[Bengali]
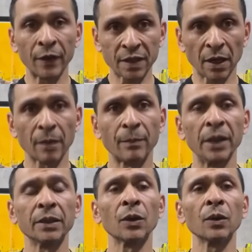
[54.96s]
অফিসার
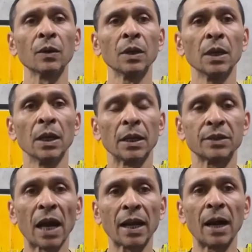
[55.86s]
বৃন্দ
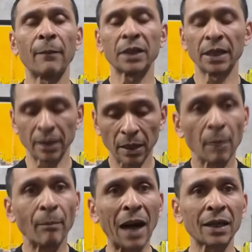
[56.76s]
যারা আমাদের
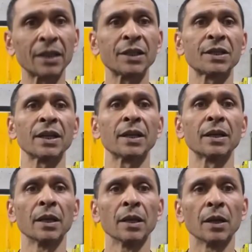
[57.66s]

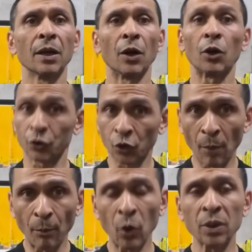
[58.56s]
বাংলাদেশের
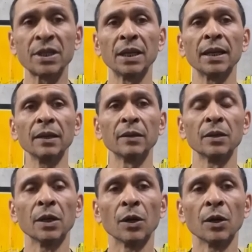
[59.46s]
সম্বল ছিলেন